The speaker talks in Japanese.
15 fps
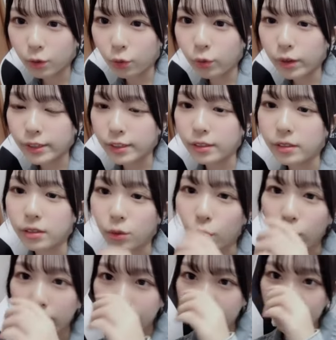尾張
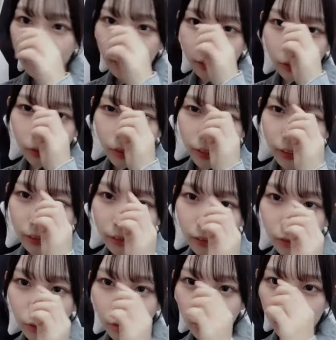尾張尾張っ
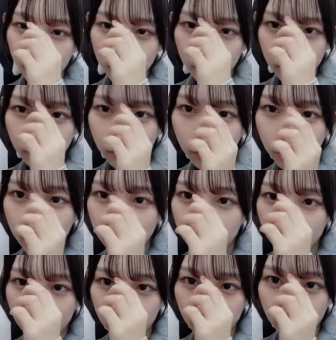てどこだ尾張
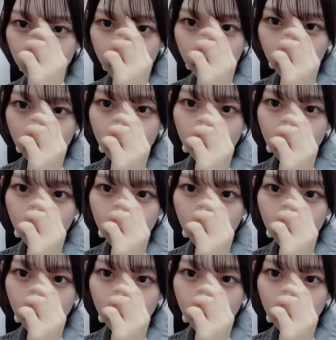なのかな